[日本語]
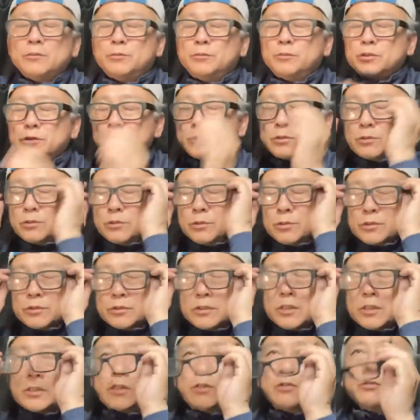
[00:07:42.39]
息子を
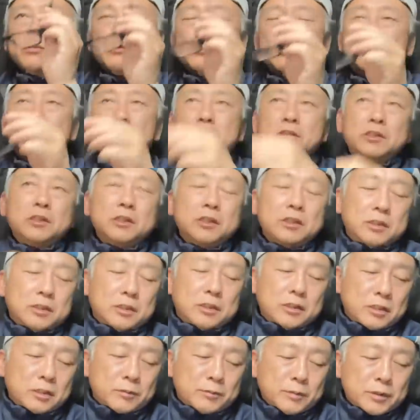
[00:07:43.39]
連れてよくスキー
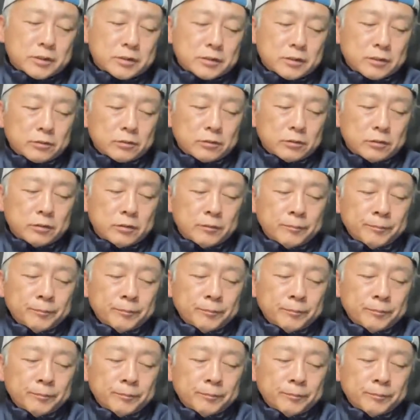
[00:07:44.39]
に行きますけど